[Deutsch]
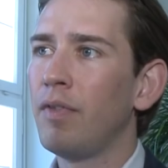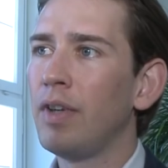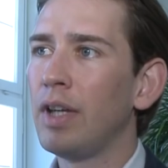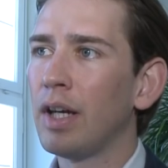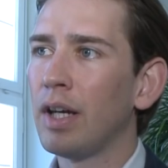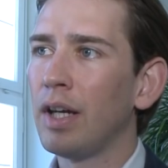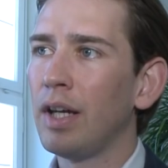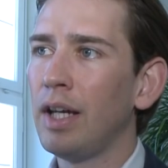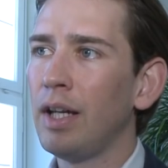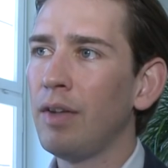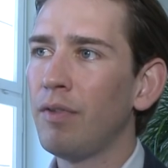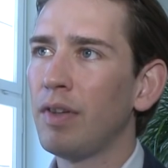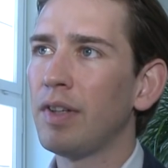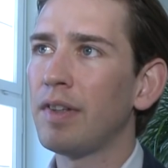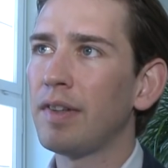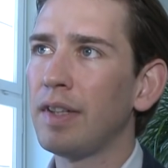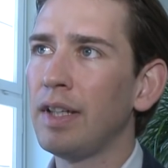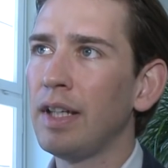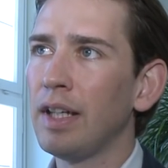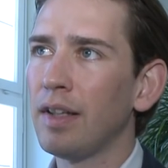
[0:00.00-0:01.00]
Wir
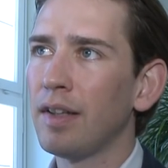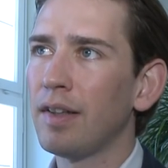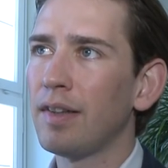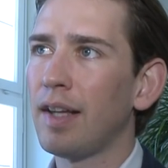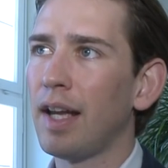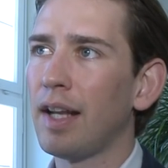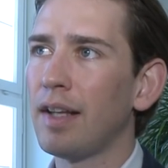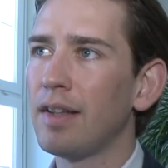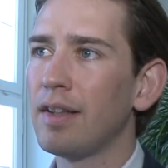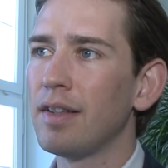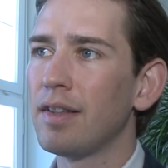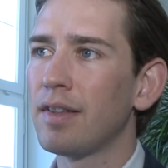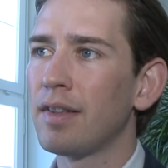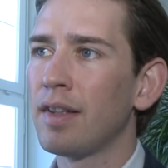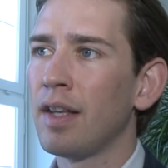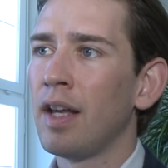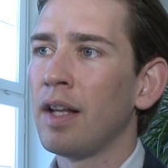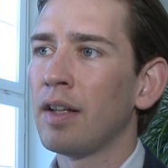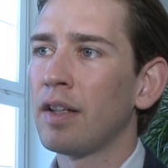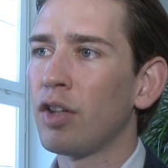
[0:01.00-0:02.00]
investieren
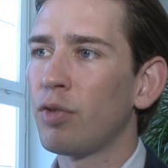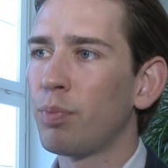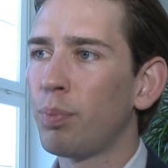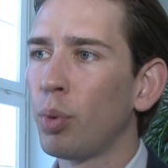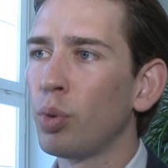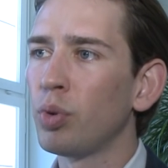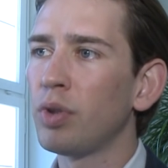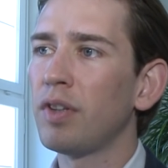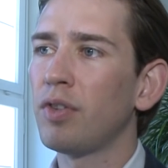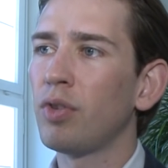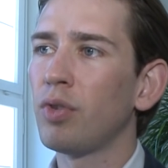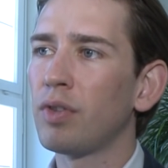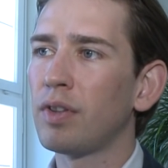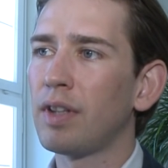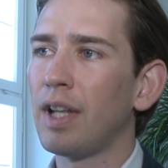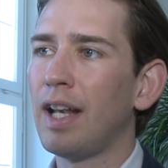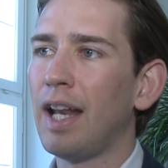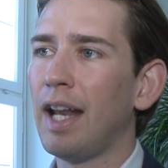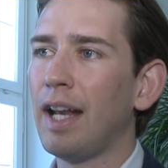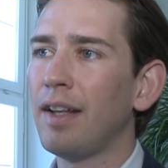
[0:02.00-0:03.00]
seitens des Bundes und
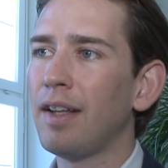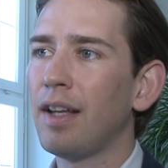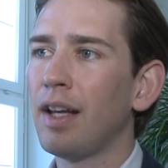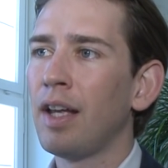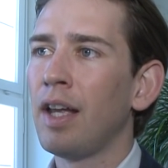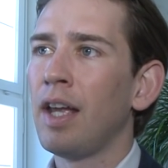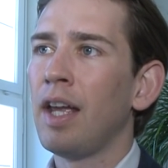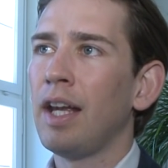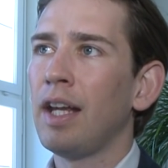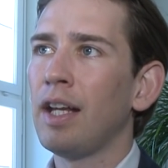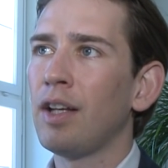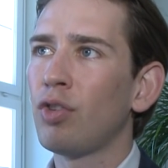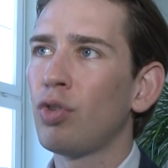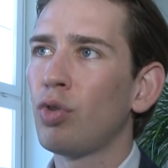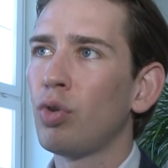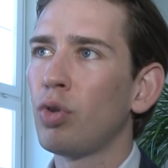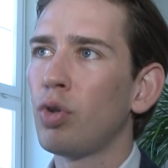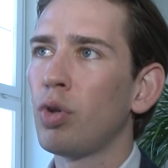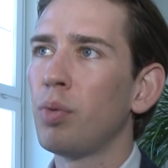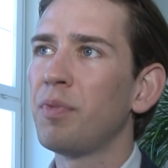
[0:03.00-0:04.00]
der Länder in
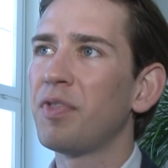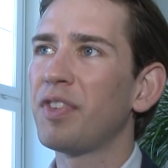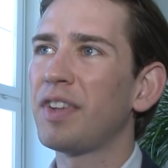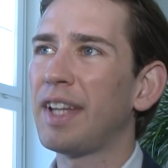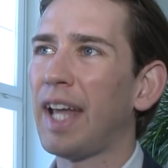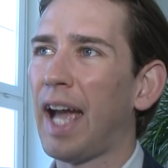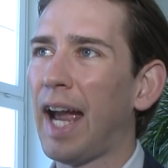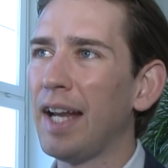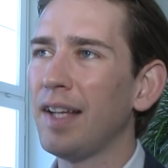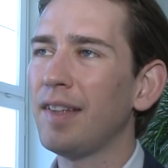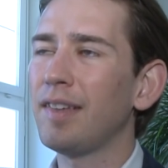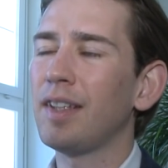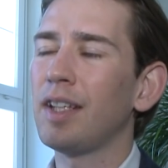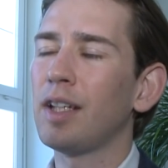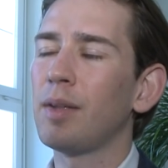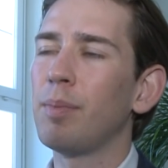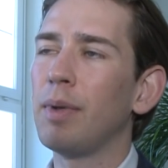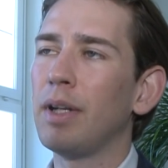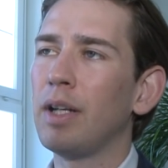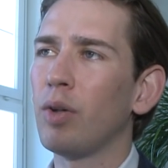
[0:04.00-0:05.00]
Zukunft
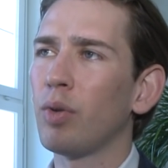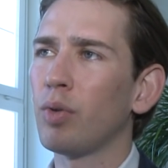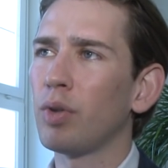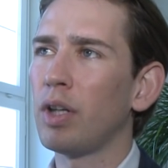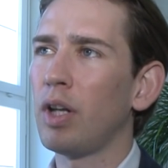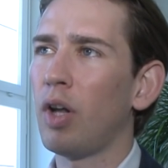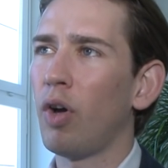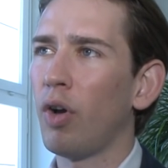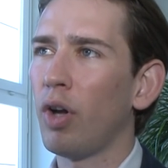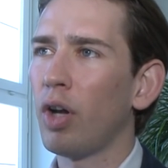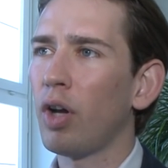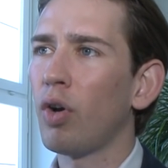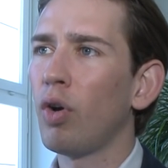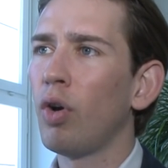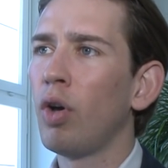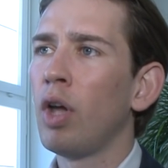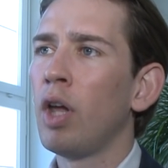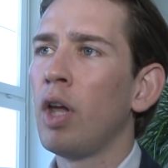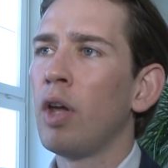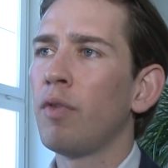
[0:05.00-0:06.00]
30 Millionen
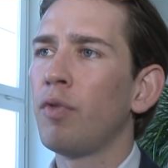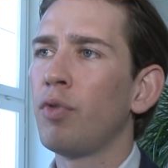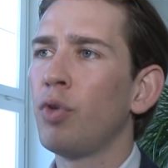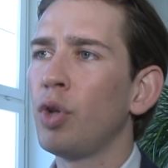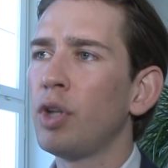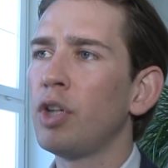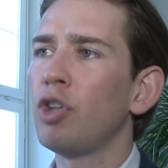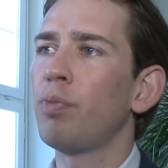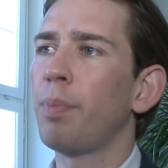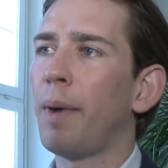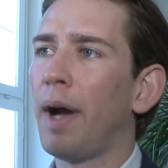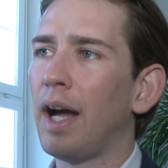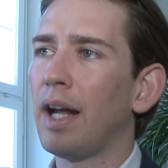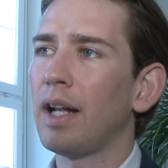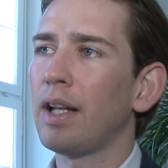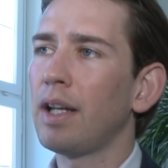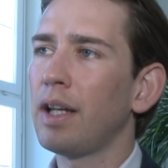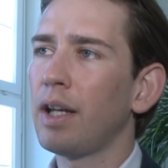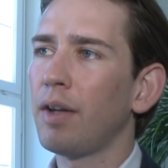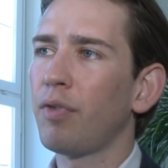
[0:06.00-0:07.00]
Euro für die
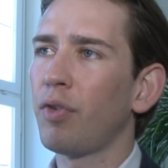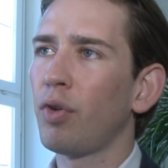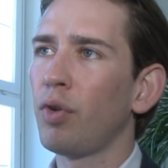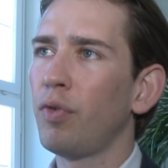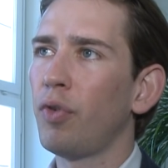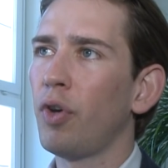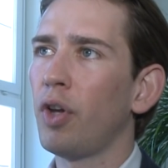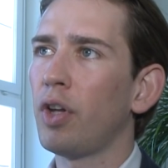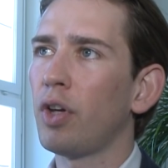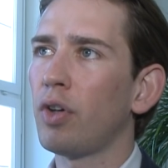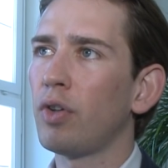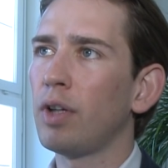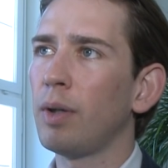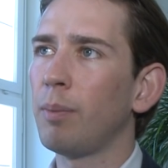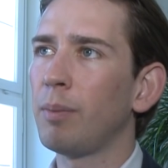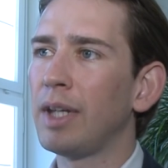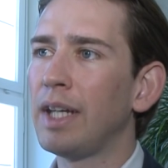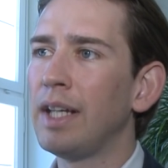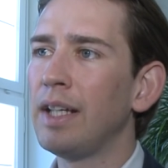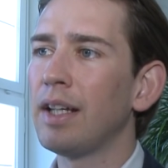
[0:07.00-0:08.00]
sprachliche Frühförderung
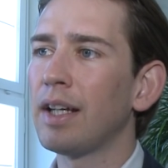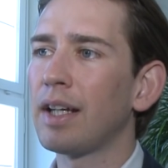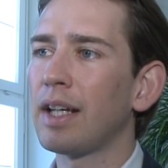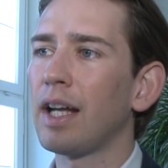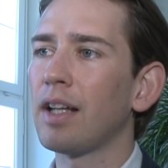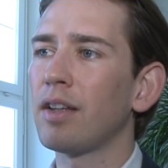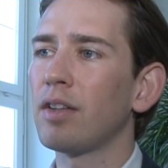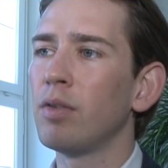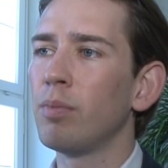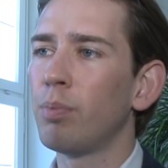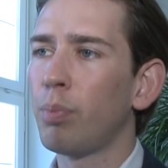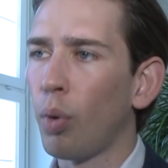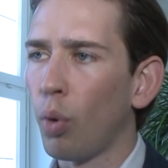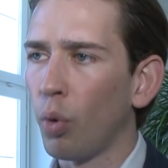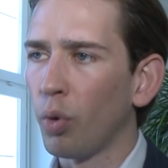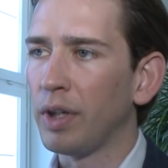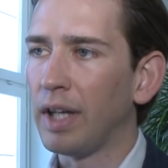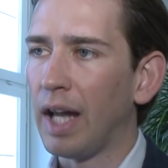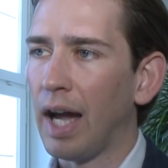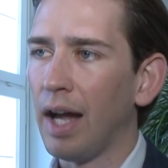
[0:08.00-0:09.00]
im Kindergarten
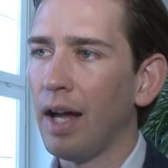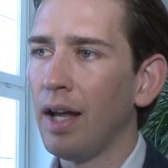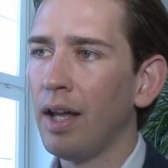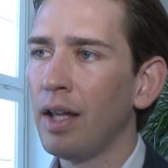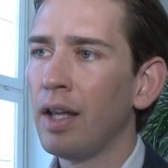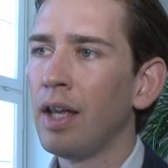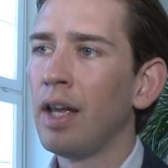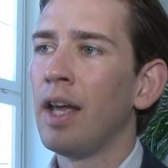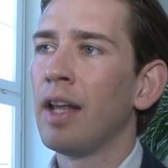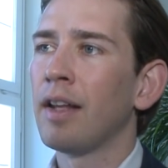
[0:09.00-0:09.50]
pro Jahr,